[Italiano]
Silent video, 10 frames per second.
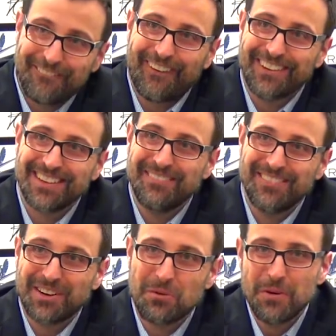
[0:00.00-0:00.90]
forte
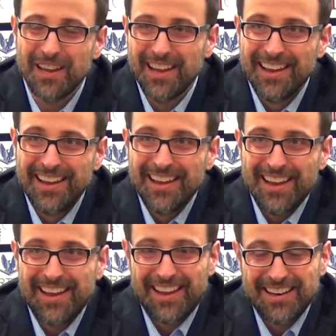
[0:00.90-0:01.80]
per cui
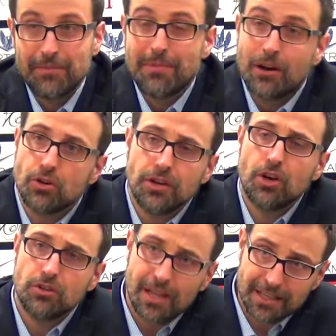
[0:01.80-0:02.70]
eh, ma lo, lo
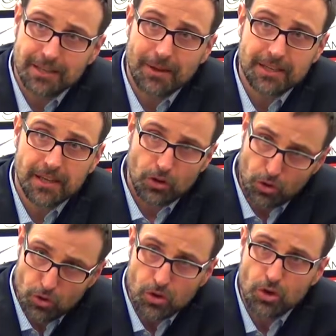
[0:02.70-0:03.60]
dico dall'altra parte,
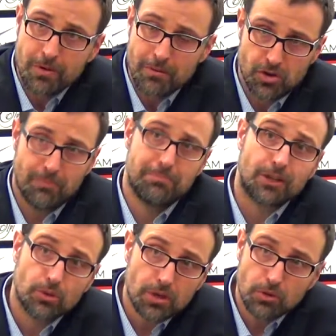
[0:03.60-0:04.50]
noi come cioè
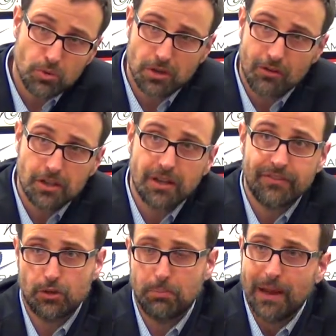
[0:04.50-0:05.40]
Bertone due o tre volte ha
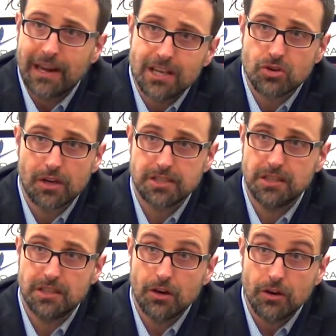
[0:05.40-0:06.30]
fatto palleggio arresto e
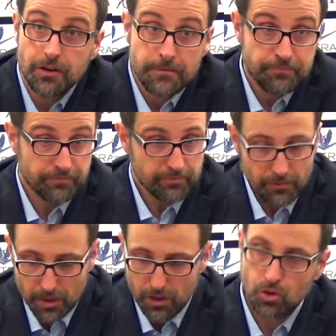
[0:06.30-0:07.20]
tiro
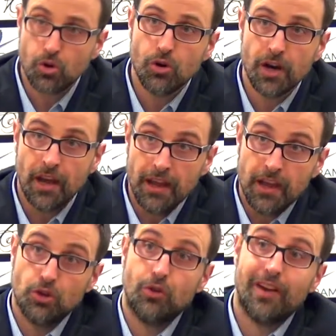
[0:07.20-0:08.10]
con
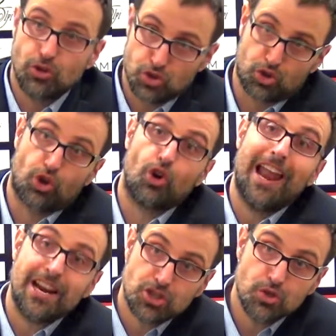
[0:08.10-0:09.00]
dovendo
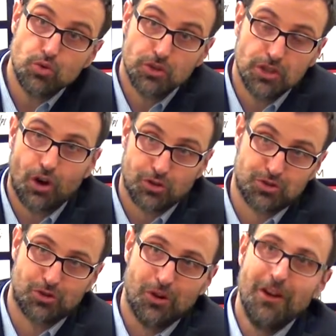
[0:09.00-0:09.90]
scrollarsi uno di
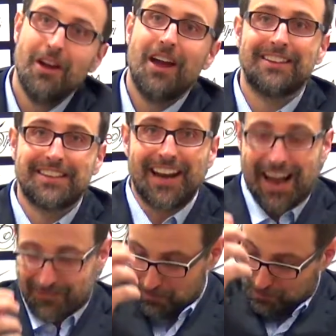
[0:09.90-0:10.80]
dosso e
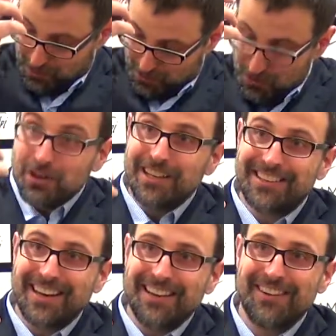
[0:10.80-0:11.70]
tirava, poi uno gli
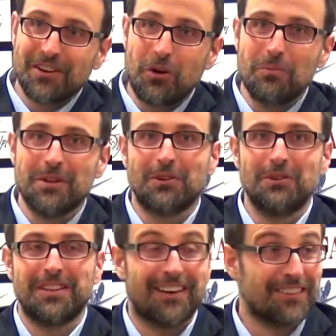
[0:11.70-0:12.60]
teneva il gomito,
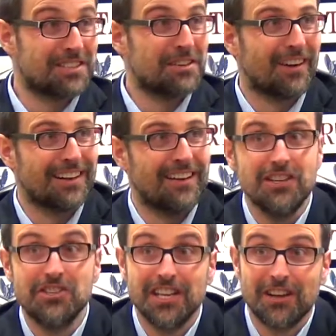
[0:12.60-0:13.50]
lui tirava, si guardava
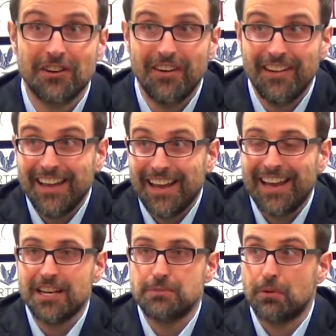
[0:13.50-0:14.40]
in giro e
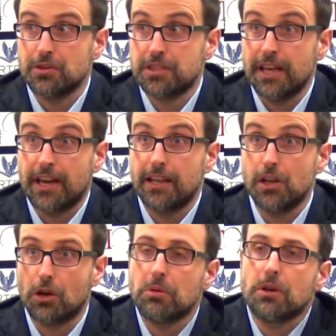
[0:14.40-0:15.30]
la risposta era degli
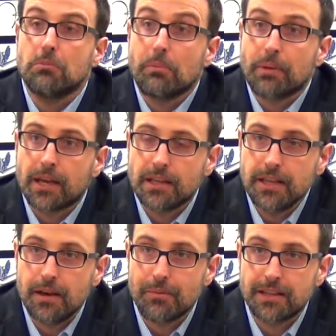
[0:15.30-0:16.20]
occhi ma perché ti
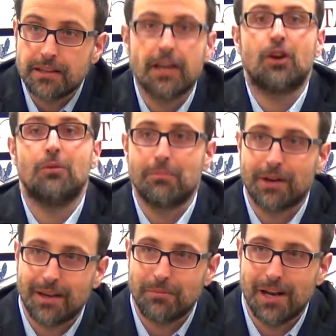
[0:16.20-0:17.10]
lamenti? E come
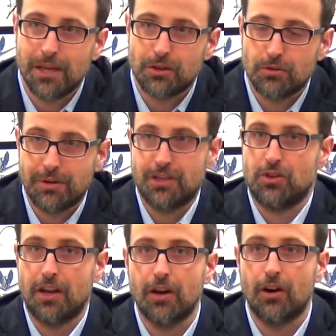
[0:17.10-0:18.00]
perché mi lamento? Ma
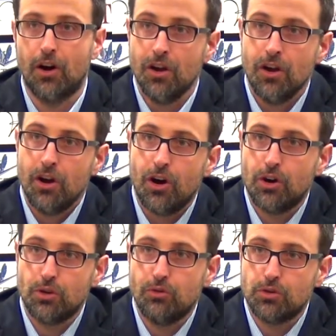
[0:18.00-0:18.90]
cioè ho, ho
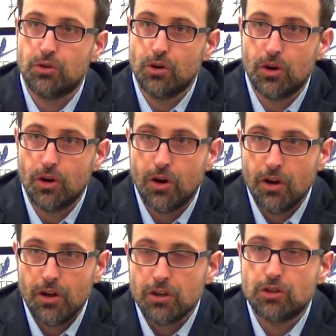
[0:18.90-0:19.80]

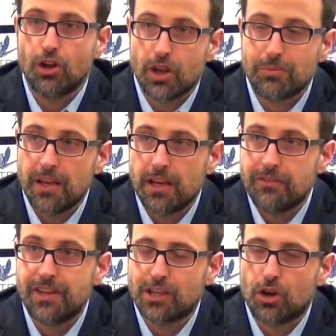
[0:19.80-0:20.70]
dovuto togliermi i
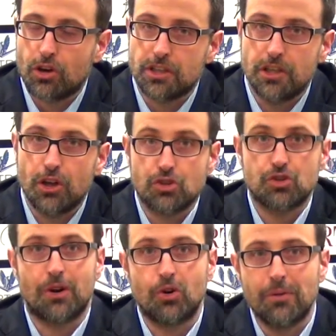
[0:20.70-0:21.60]
Vietcong di
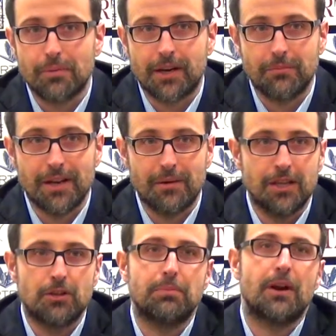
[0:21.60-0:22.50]
dosso, ma come perché mi
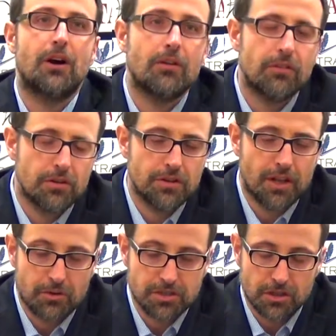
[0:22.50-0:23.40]
lamento? Però voglio
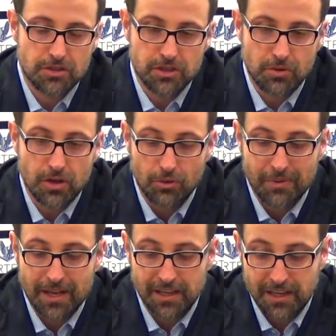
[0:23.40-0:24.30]
dire, questa cosa qui
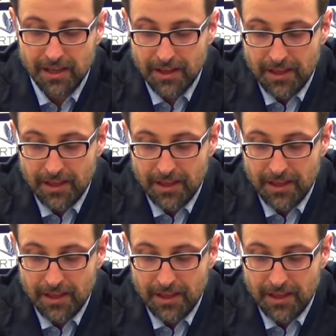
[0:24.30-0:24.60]
ormai